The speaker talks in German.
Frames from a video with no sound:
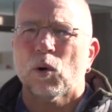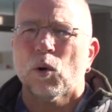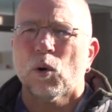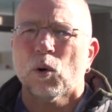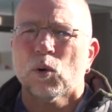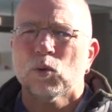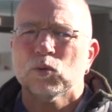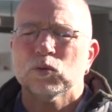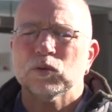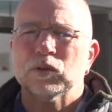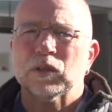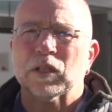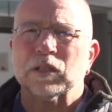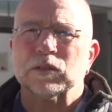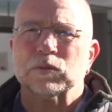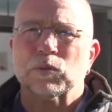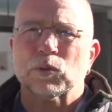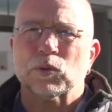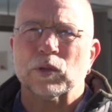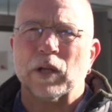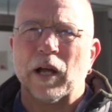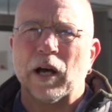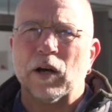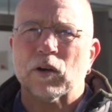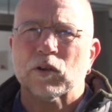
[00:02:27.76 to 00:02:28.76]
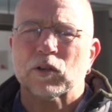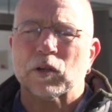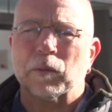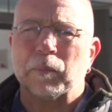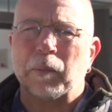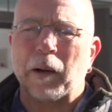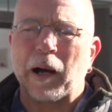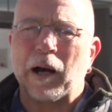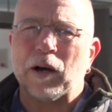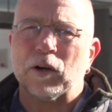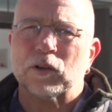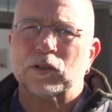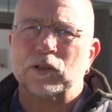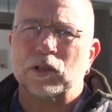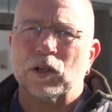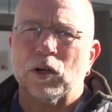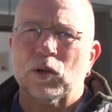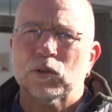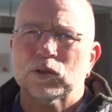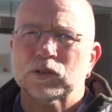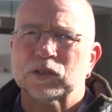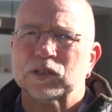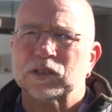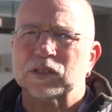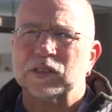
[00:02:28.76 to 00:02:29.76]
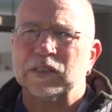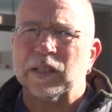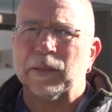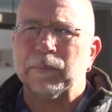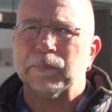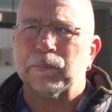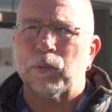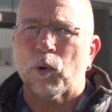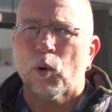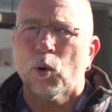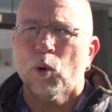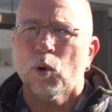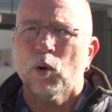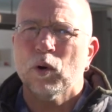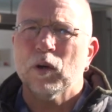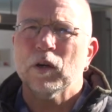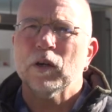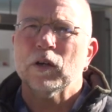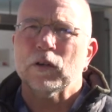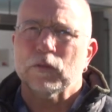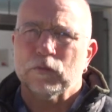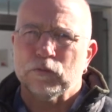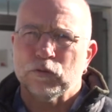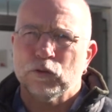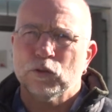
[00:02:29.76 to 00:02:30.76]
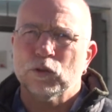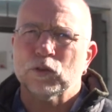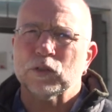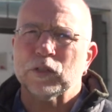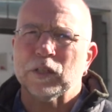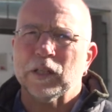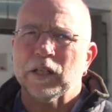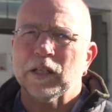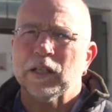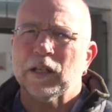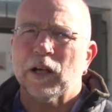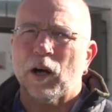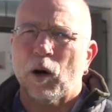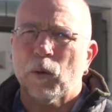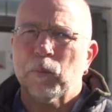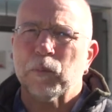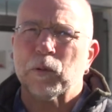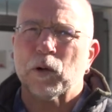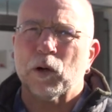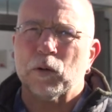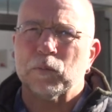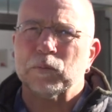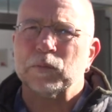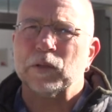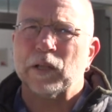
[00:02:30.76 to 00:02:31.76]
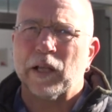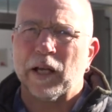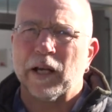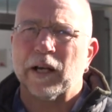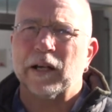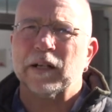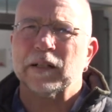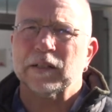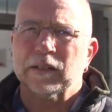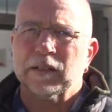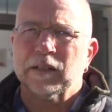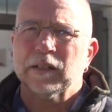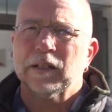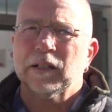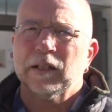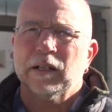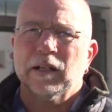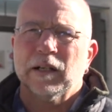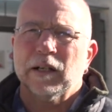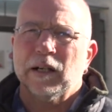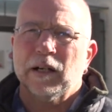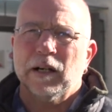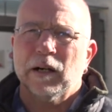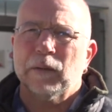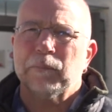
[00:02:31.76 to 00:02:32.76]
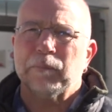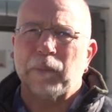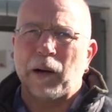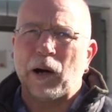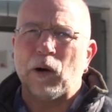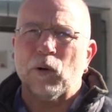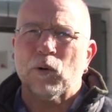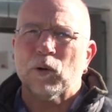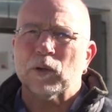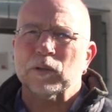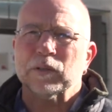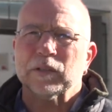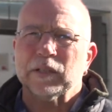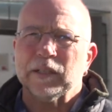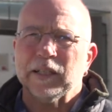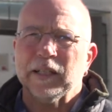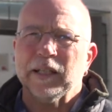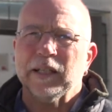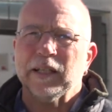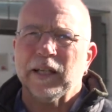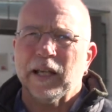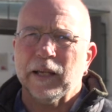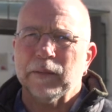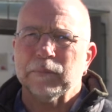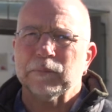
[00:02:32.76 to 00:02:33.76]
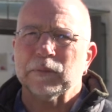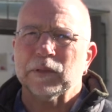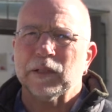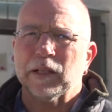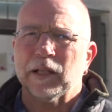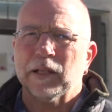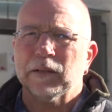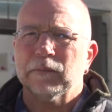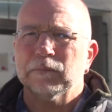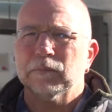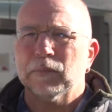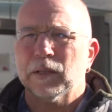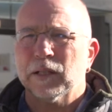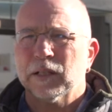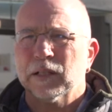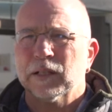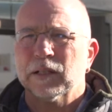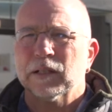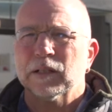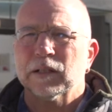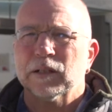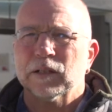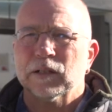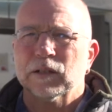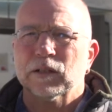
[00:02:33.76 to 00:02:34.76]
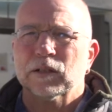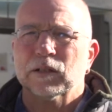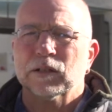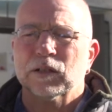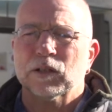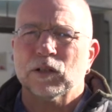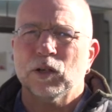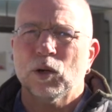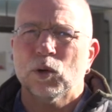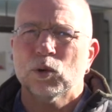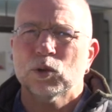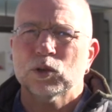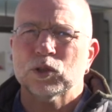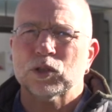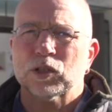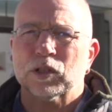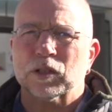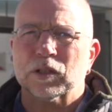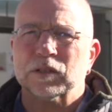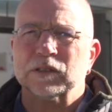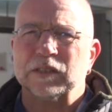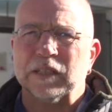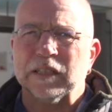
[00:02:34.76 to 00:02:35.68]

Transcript: und es wurde auch gebraucht als Depot für die Abgaben der äh, Bauern, die eben den Kloster